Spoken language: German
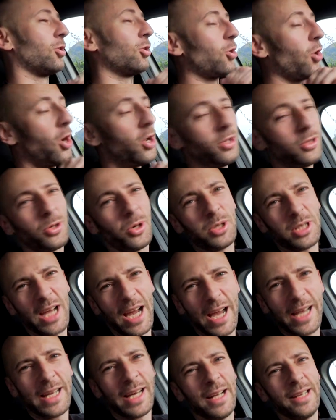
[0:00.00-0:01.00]
Gönnt euch
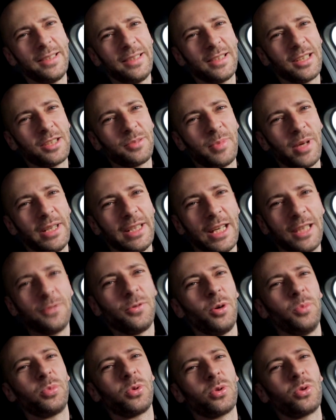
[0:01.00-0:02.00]
ein einziges Mal ein End
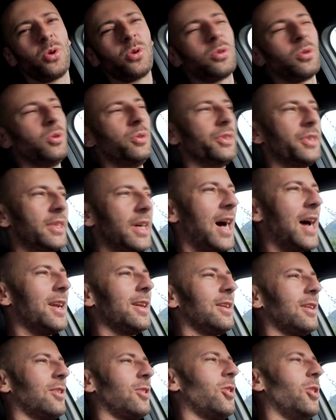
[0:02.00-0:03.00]
One Produkt und
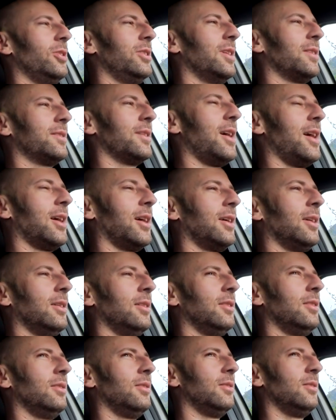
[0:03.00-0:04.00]
dann könnt ihr
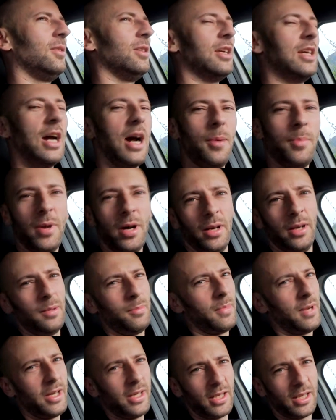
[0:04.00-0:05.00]
sagen, ja Mann,
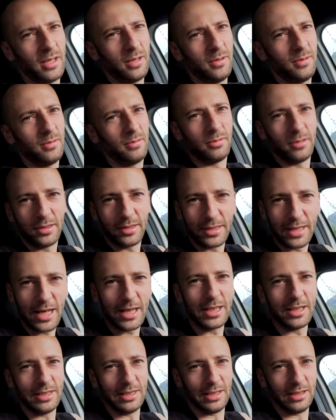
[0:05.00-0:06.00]
Mike,
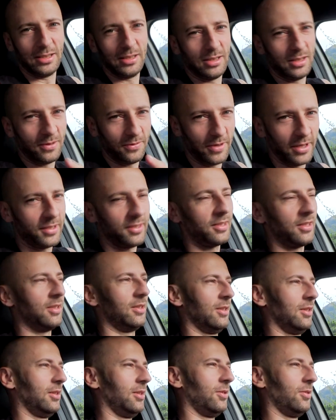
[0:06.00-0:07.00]
danke dir. Weißt du?